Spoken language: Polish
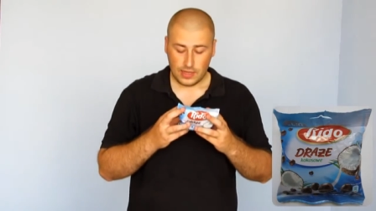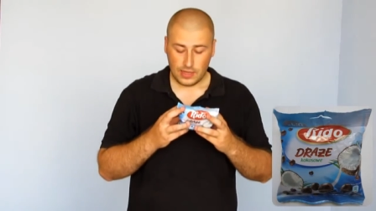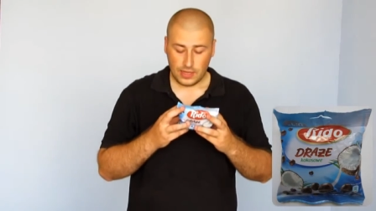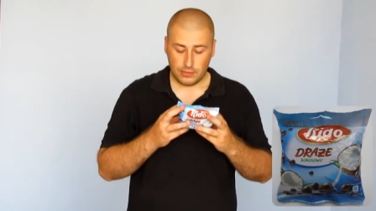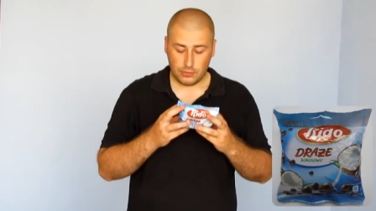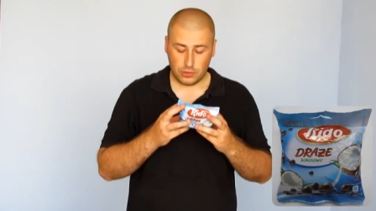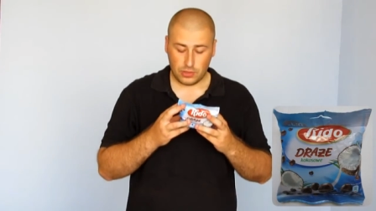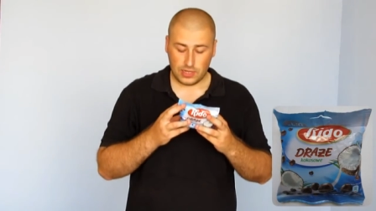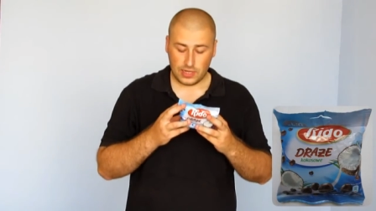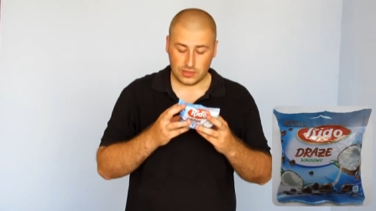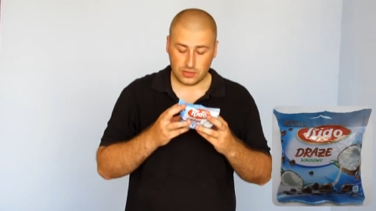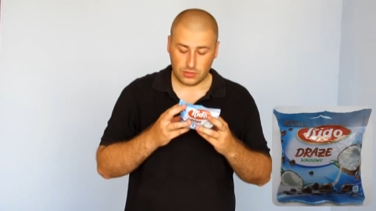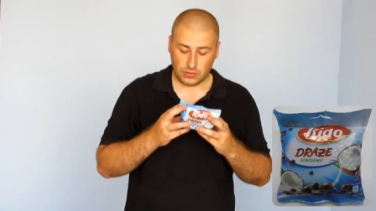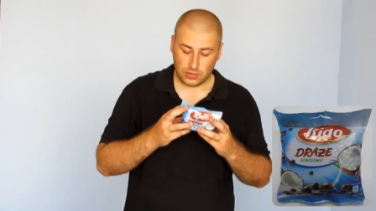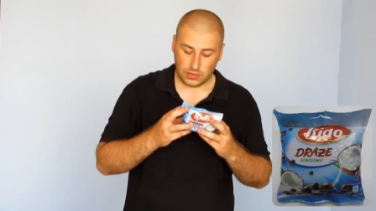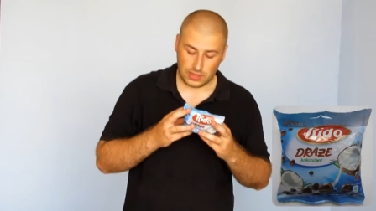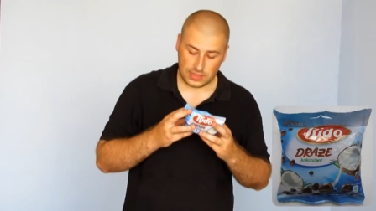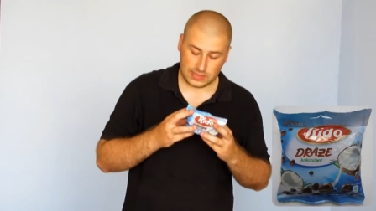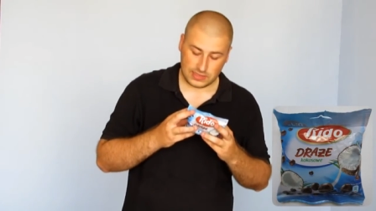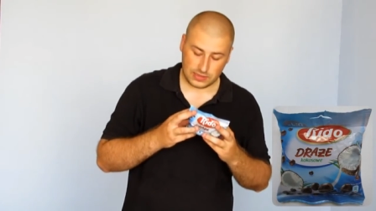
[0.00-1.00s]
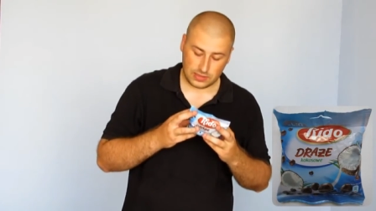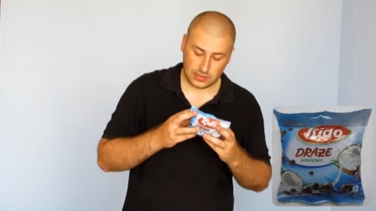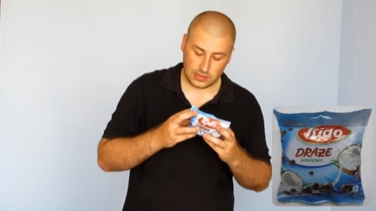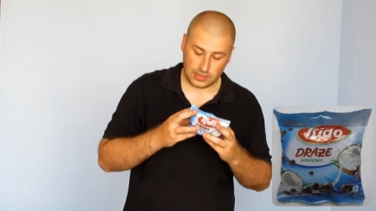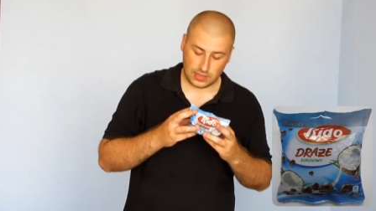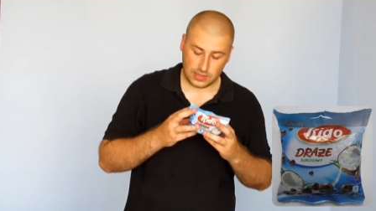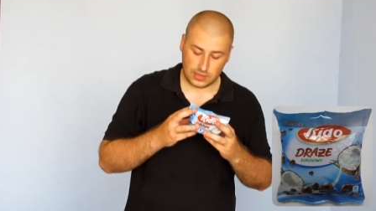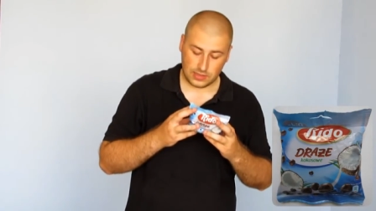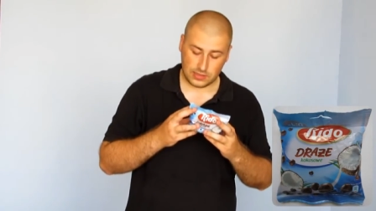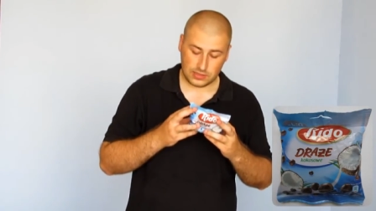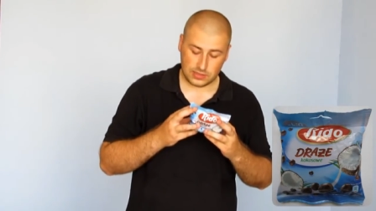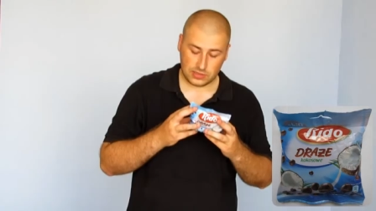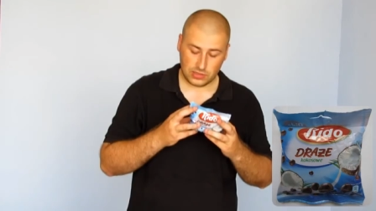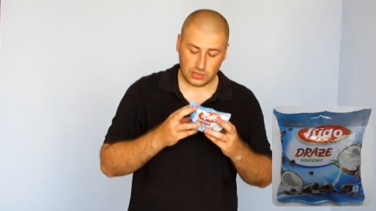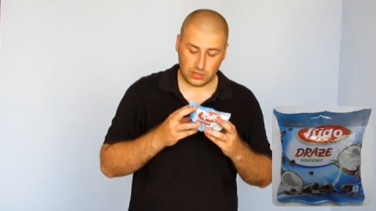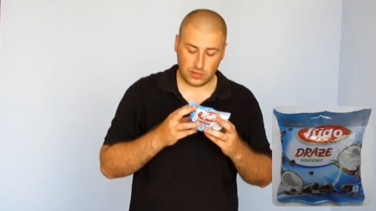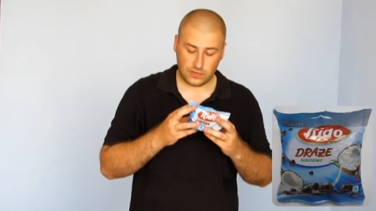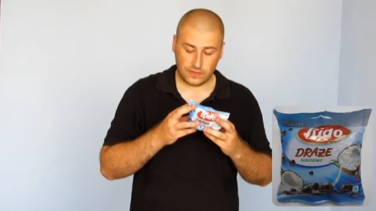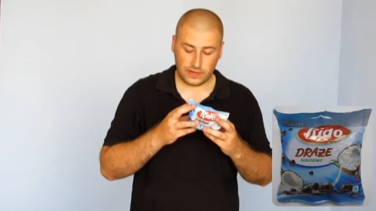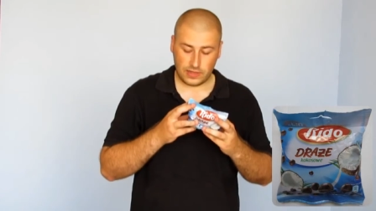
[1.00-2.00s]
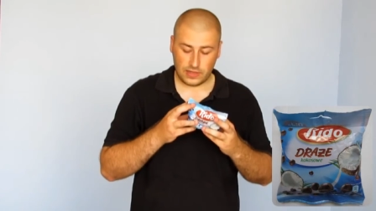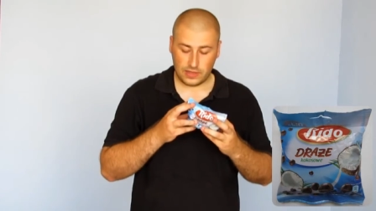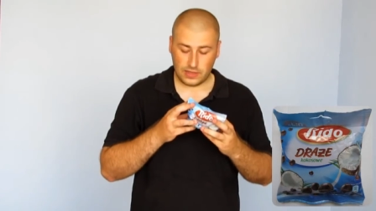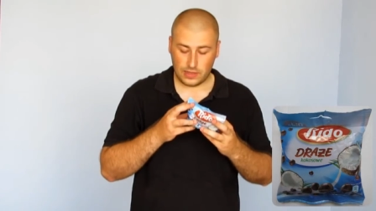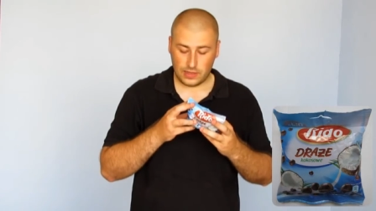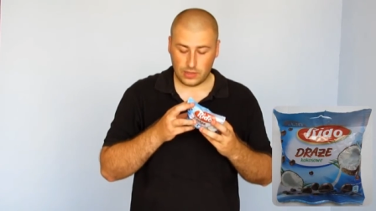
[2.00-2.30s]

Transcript: Emulgator, lecytyna sojowa,